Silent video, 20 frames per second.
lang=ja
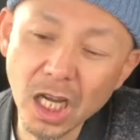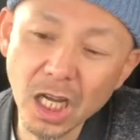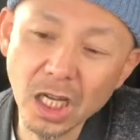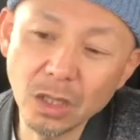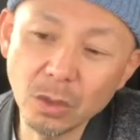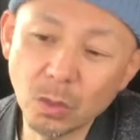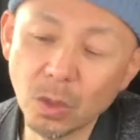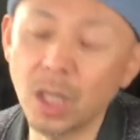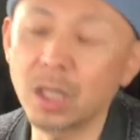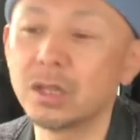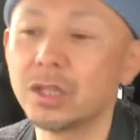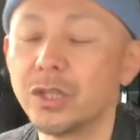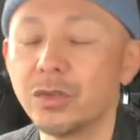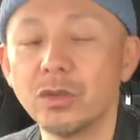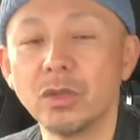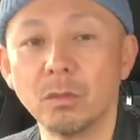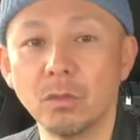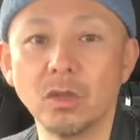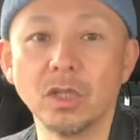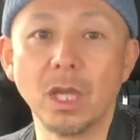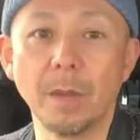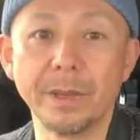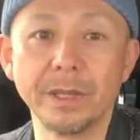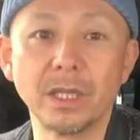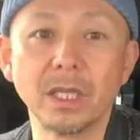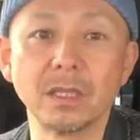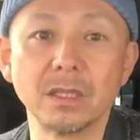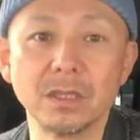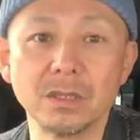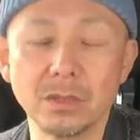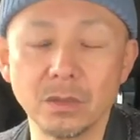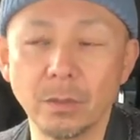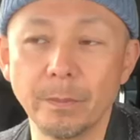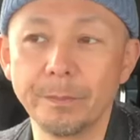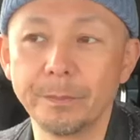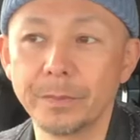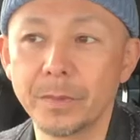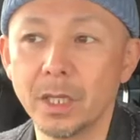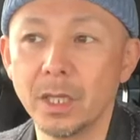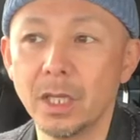とかっていうのもやめたんですよ。
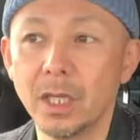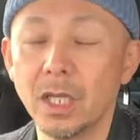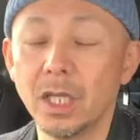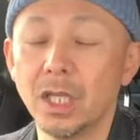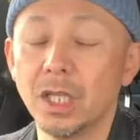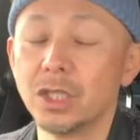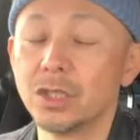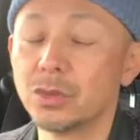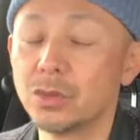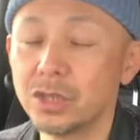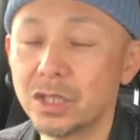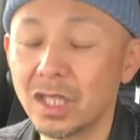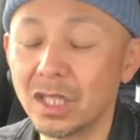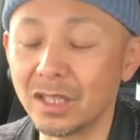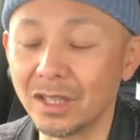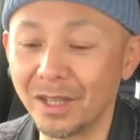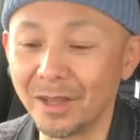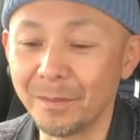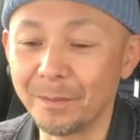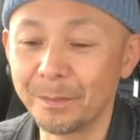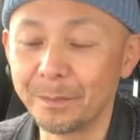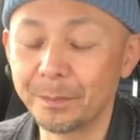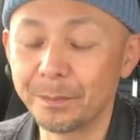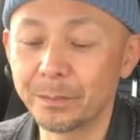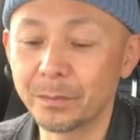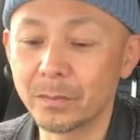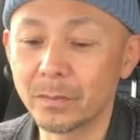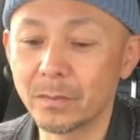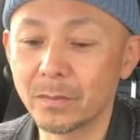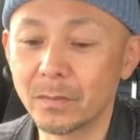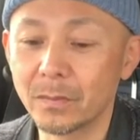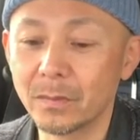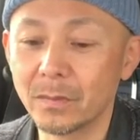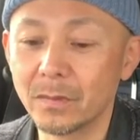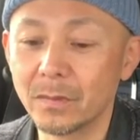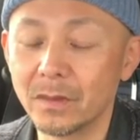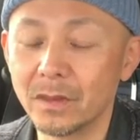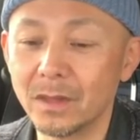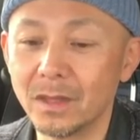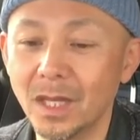そしたらね、
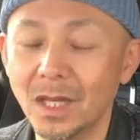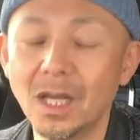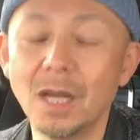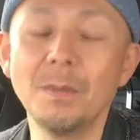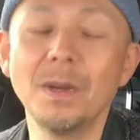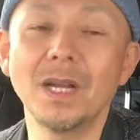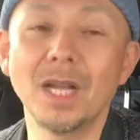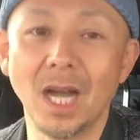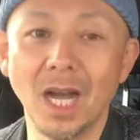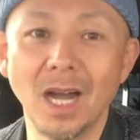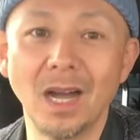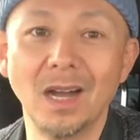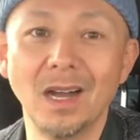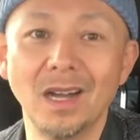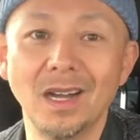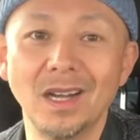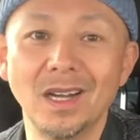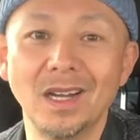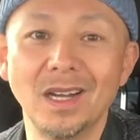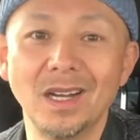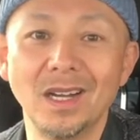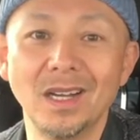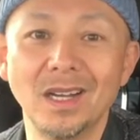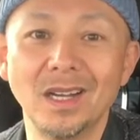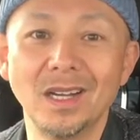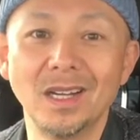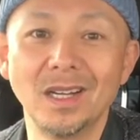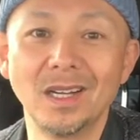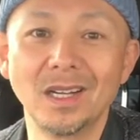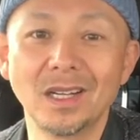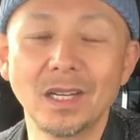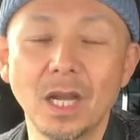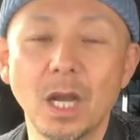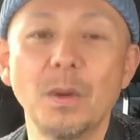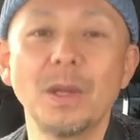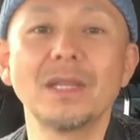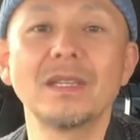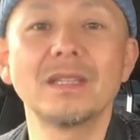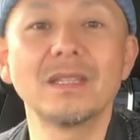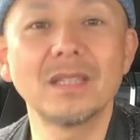仲間が変
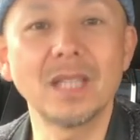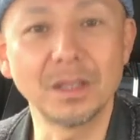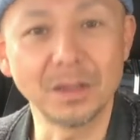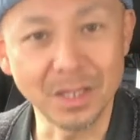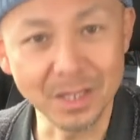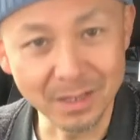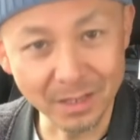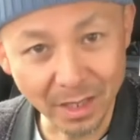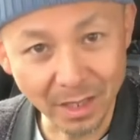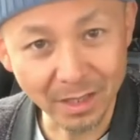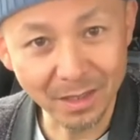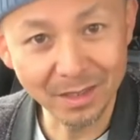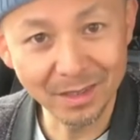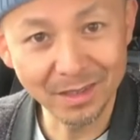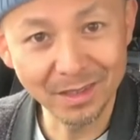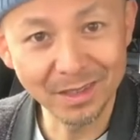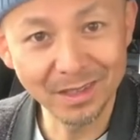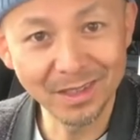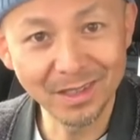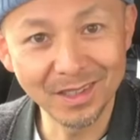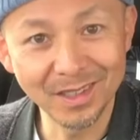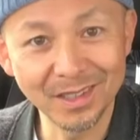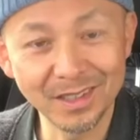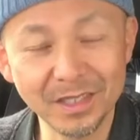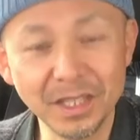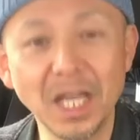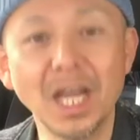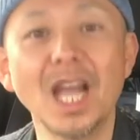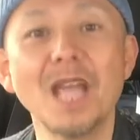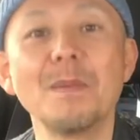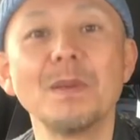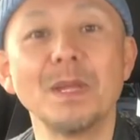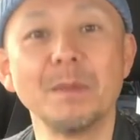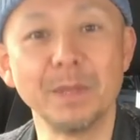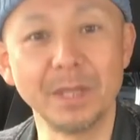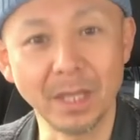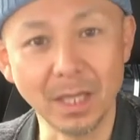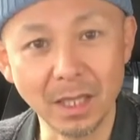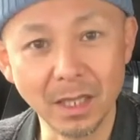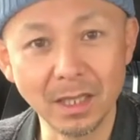わったんですね。長い目で
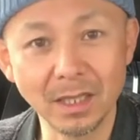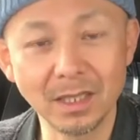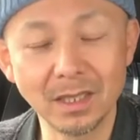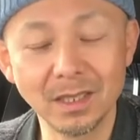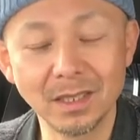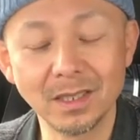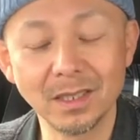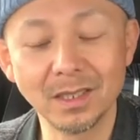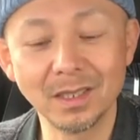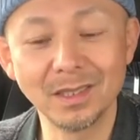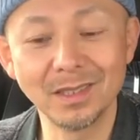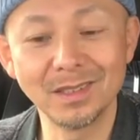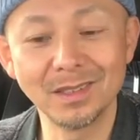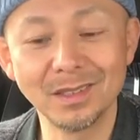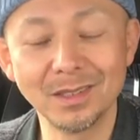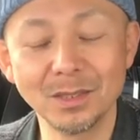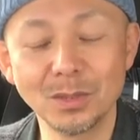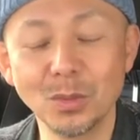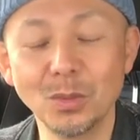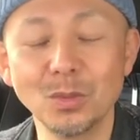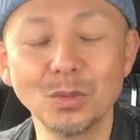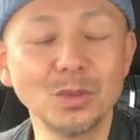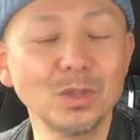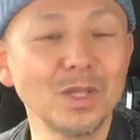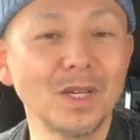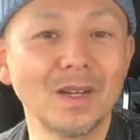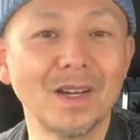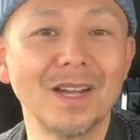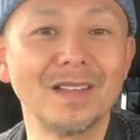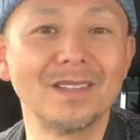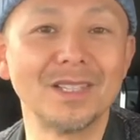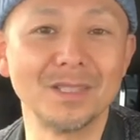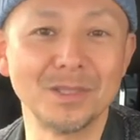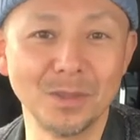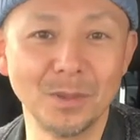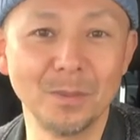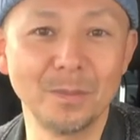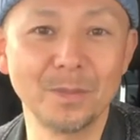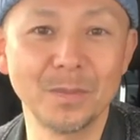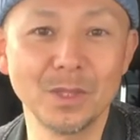見たらその時は変わんないです
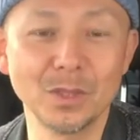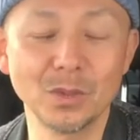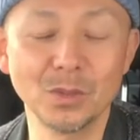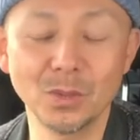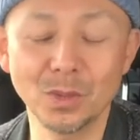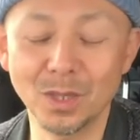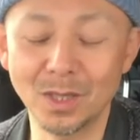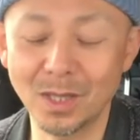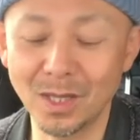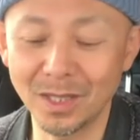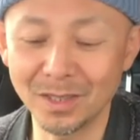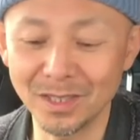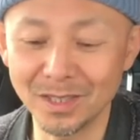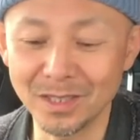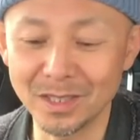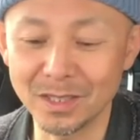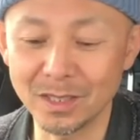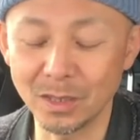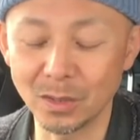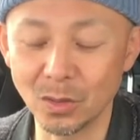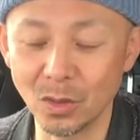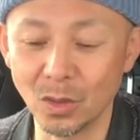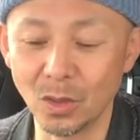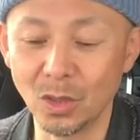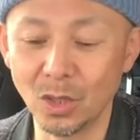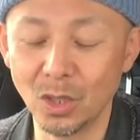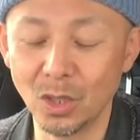よ。その時は変わんないんですけど、